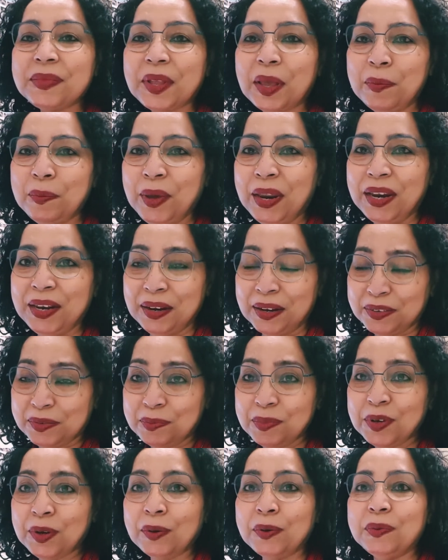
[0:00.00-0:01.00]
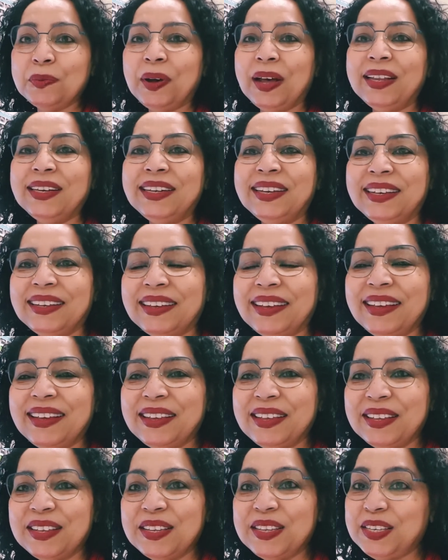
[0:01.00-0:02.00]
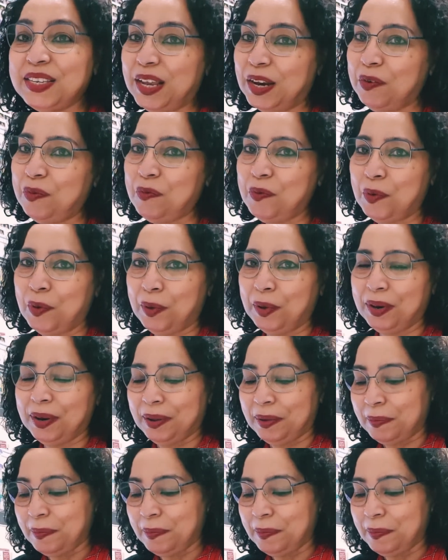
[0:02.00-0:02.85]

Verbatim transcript: मेरी नस्म का उनवान है सेलफोन